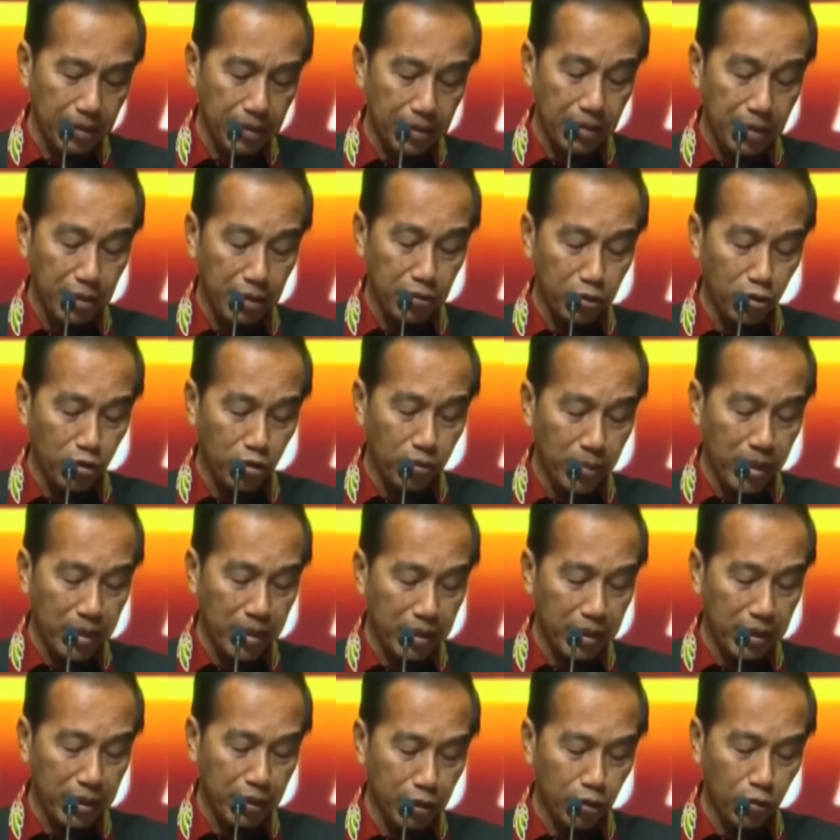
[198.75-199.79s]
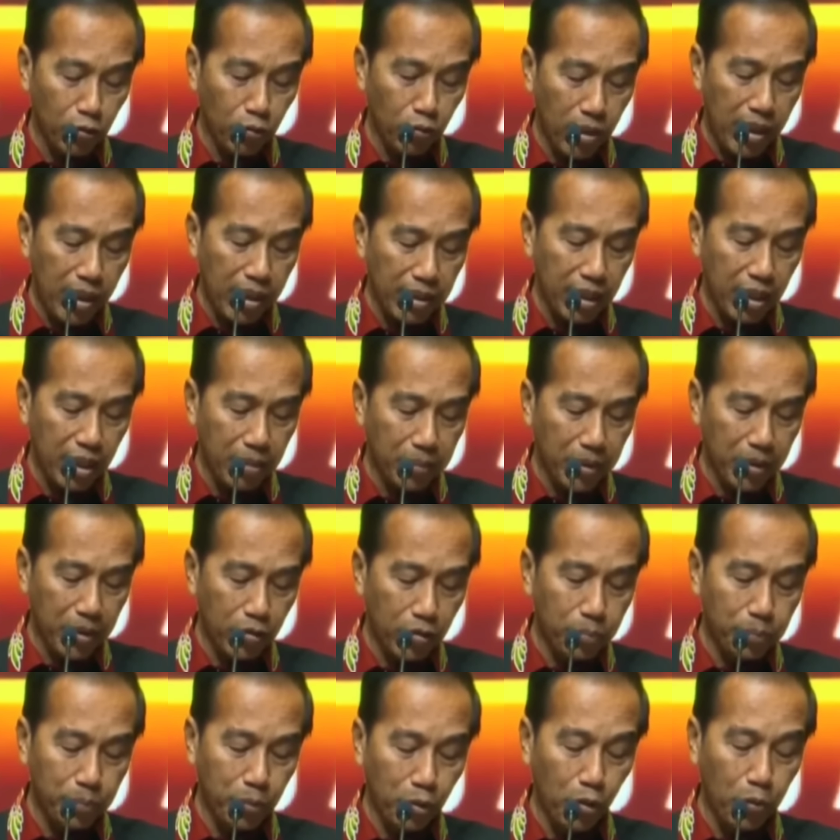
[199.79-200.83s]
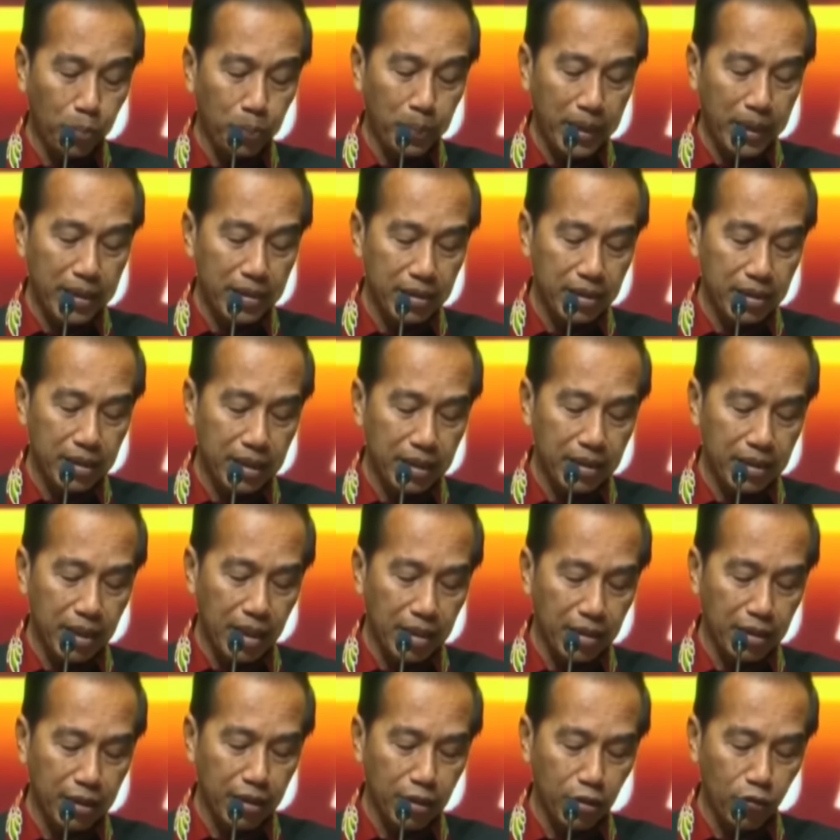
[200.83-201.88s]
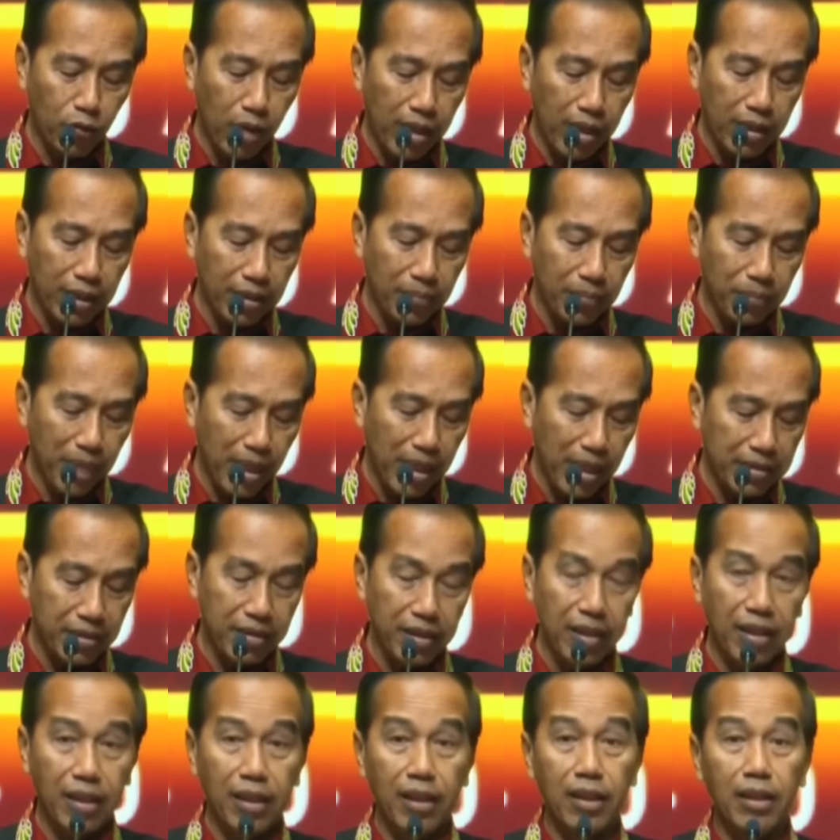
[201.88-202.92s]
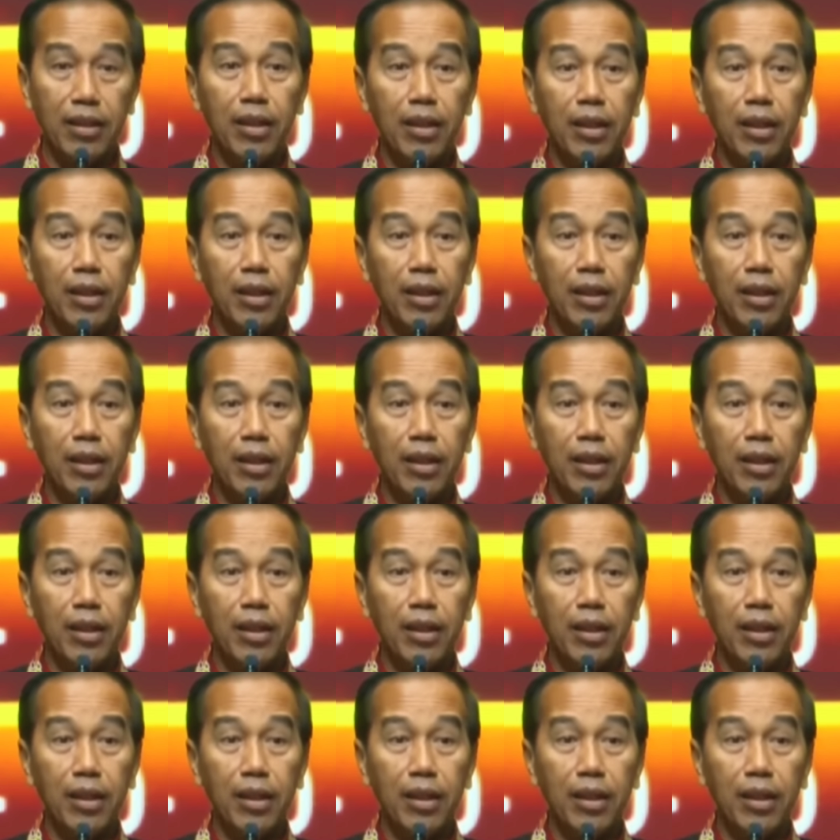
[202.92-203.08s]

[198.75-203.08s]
yang saya hormati Ketua KPU Provinsi dan Ketua KIP Aceh,